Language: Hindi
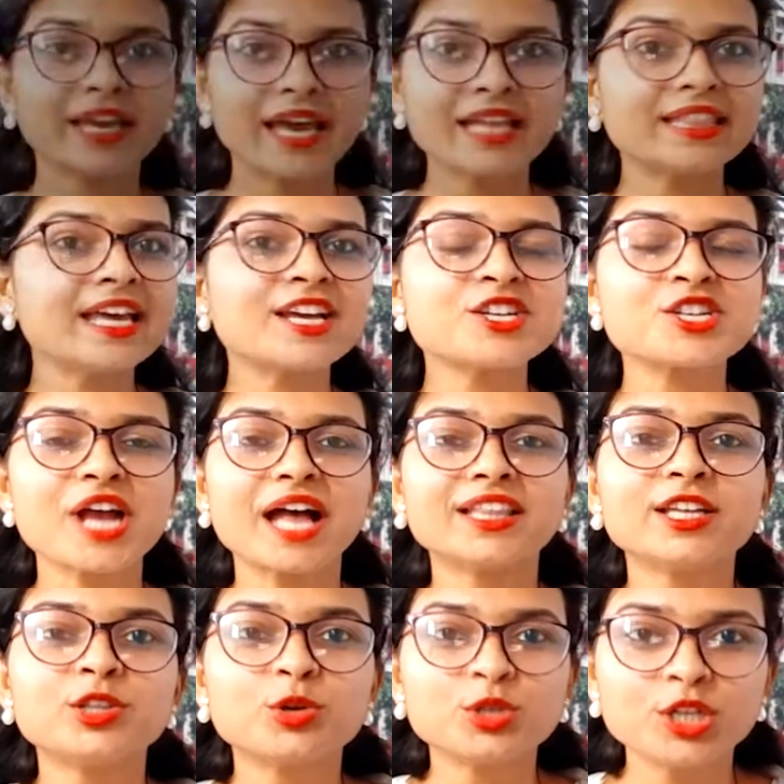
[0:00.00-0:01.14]
कहते हैं शादी
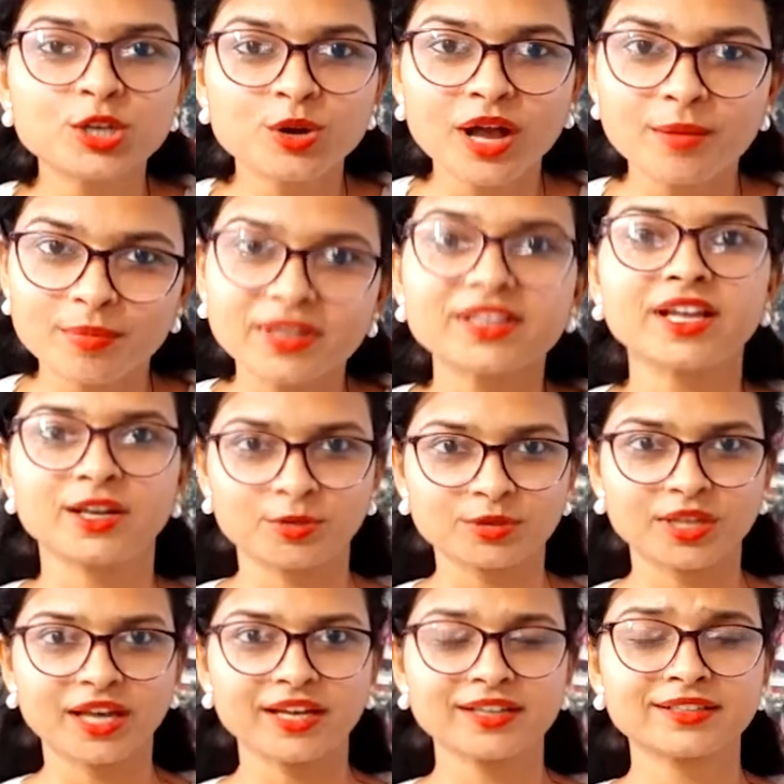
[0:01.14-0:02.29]
दो दिलों का बंधन होता
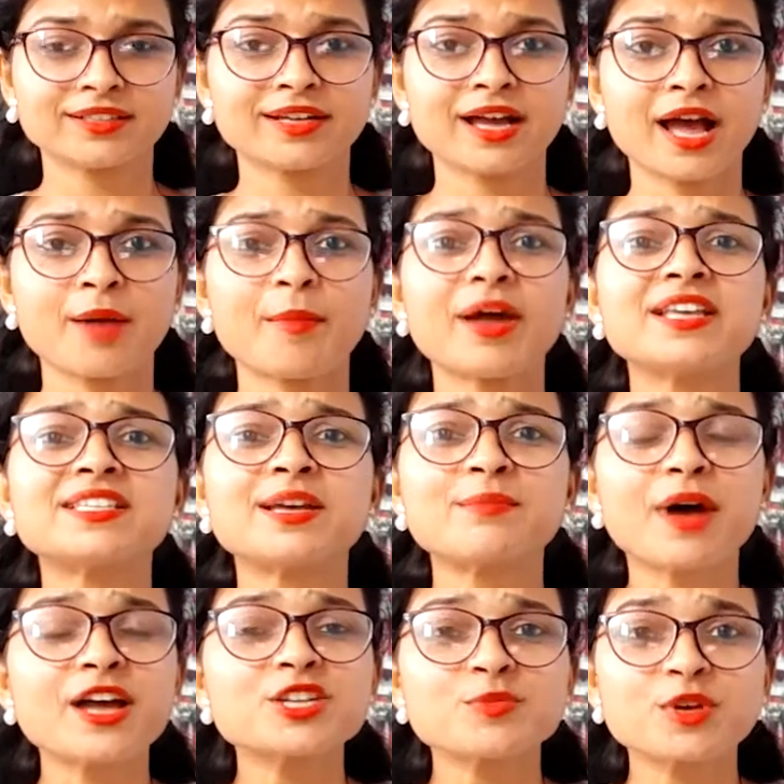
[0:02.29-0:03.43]
है हमारे
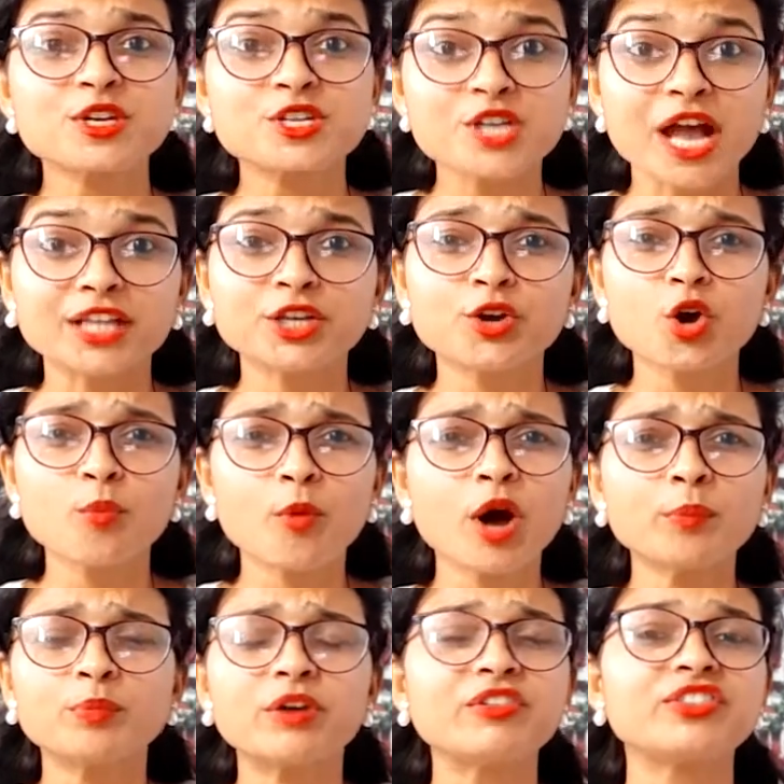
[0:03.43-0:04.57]
समाज में शादी को बहुत
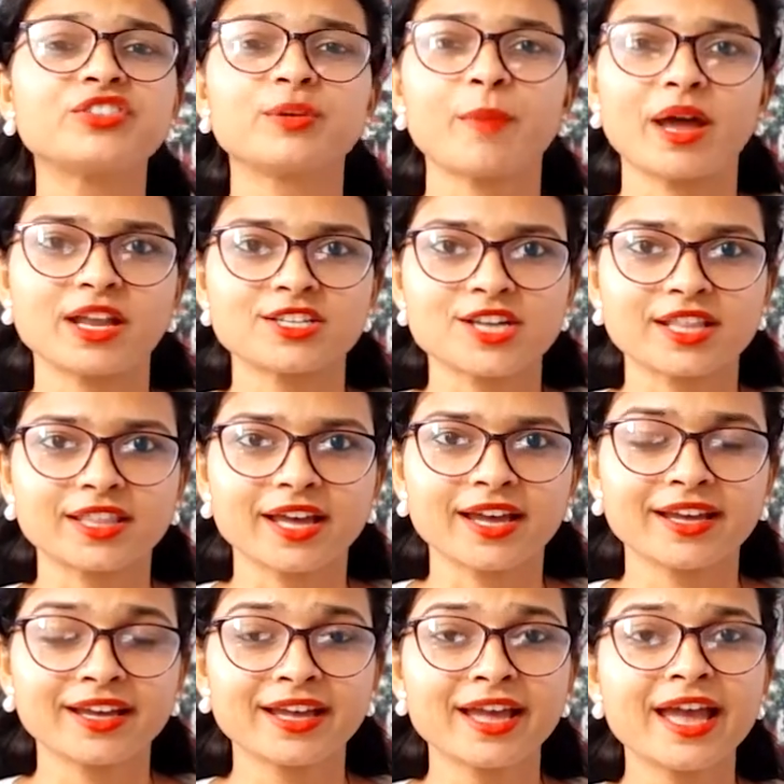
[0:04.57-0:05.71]
पवित्र माना जाता है
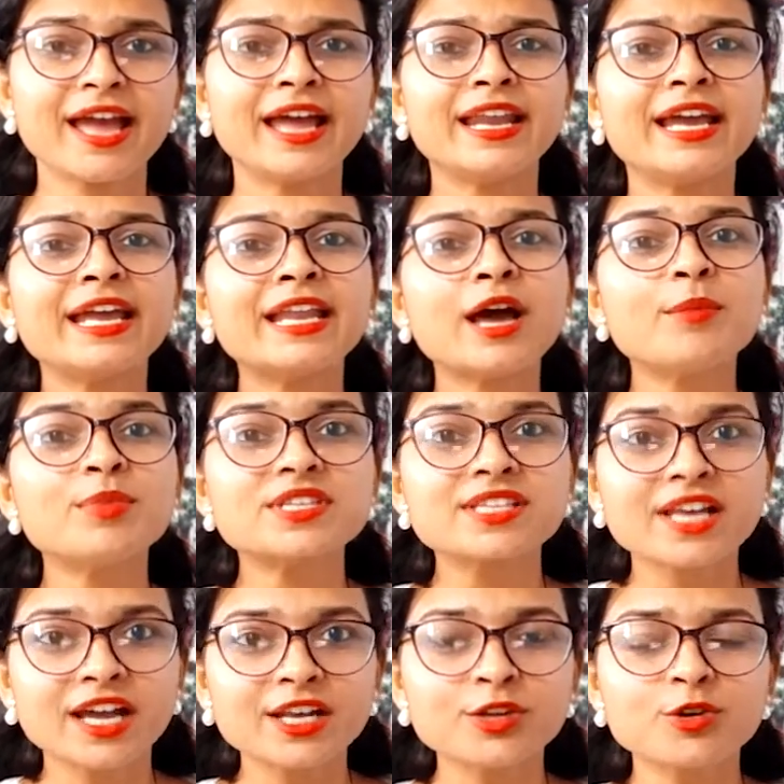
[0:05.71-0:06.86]
लेकिन अब इस
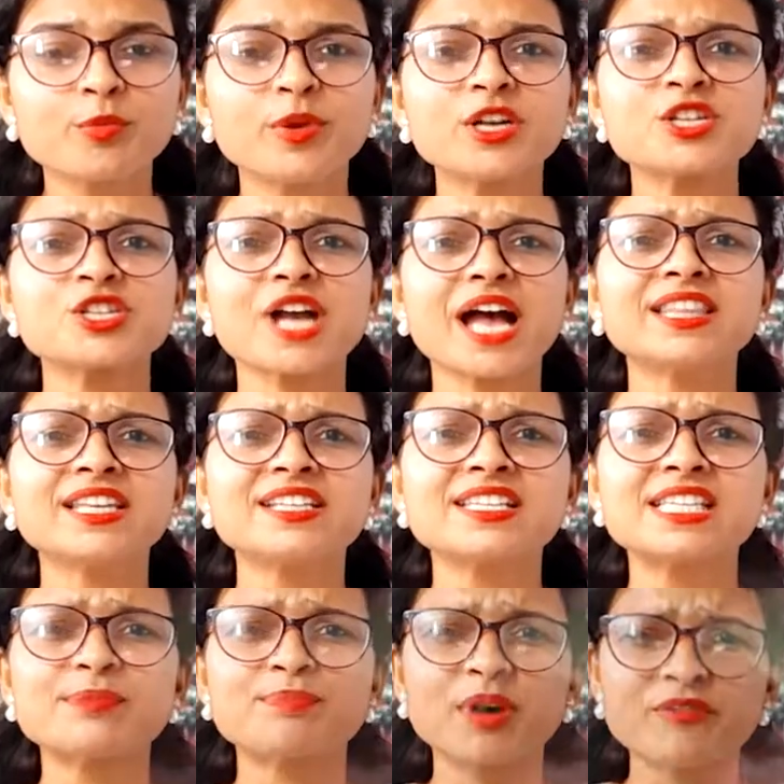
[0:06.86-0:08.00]
कलयुग में शादी जैसे
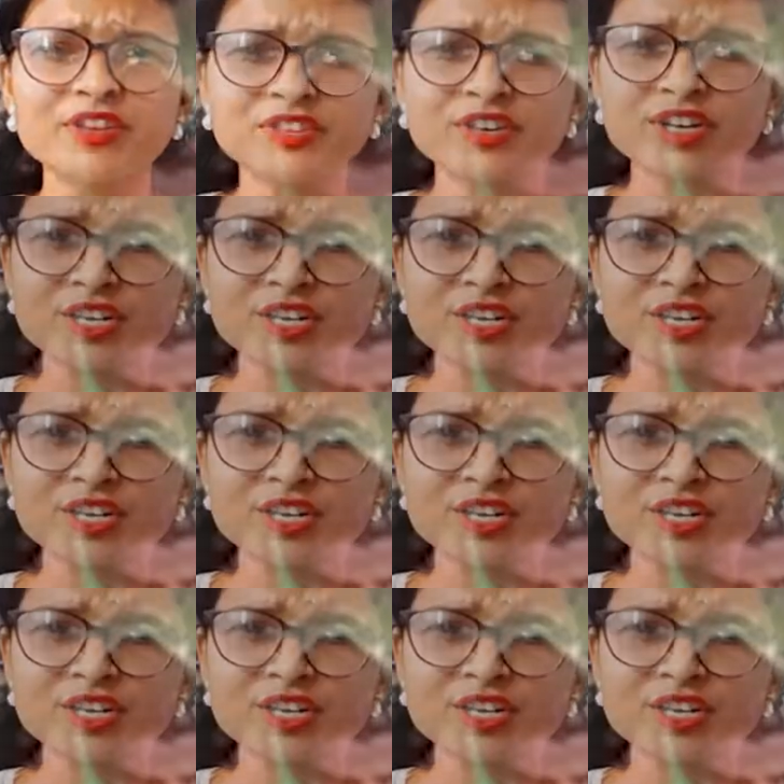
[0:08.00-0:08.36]
पवित्र